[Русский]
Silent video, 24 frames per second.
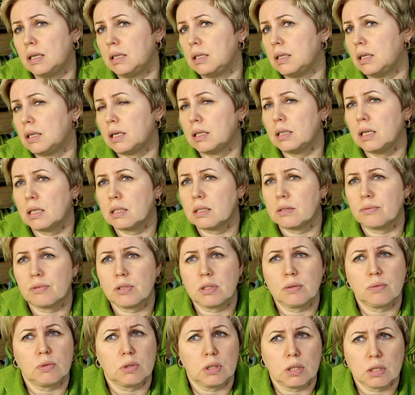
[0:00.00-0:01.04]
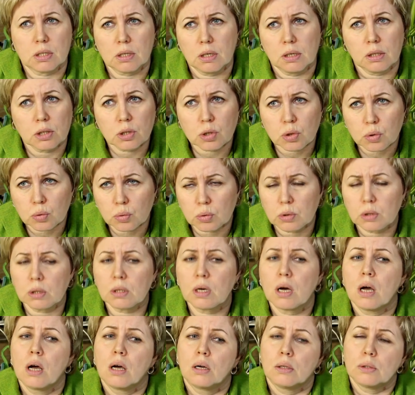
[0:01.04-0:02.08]
они хранятся всего несколько суток,
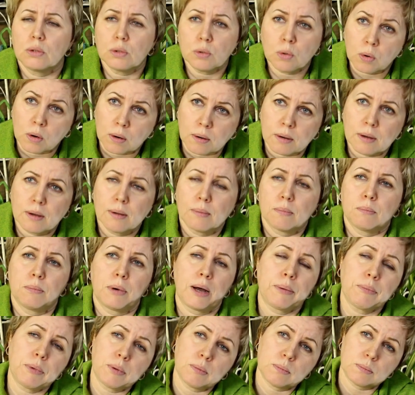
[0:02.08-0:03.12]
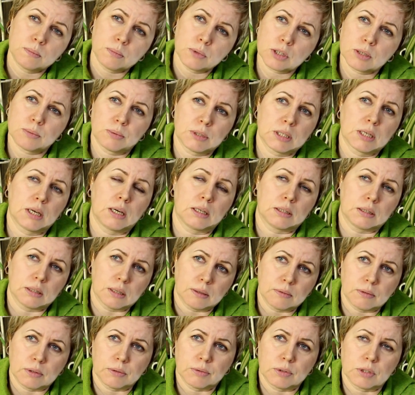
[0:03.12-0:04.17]
но бами мы можем
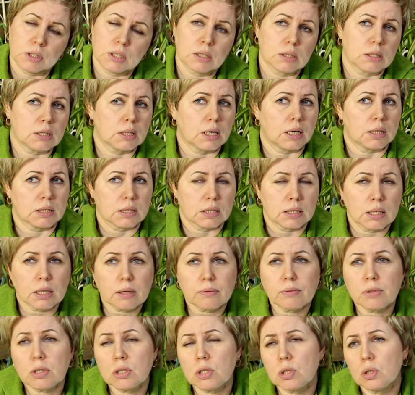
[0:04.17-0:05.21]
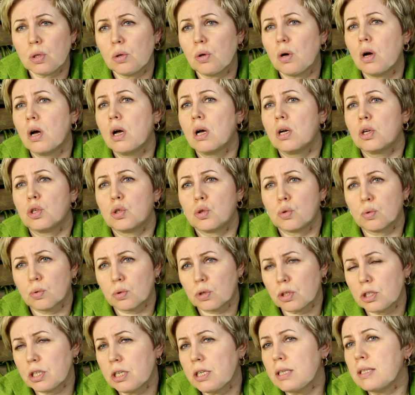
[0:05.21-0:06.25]
заготавливать, делать консервы из нее,
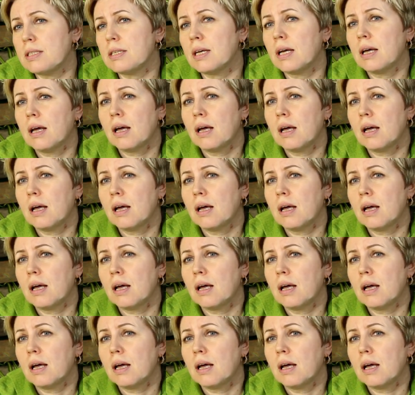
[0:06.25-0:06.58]
сушить.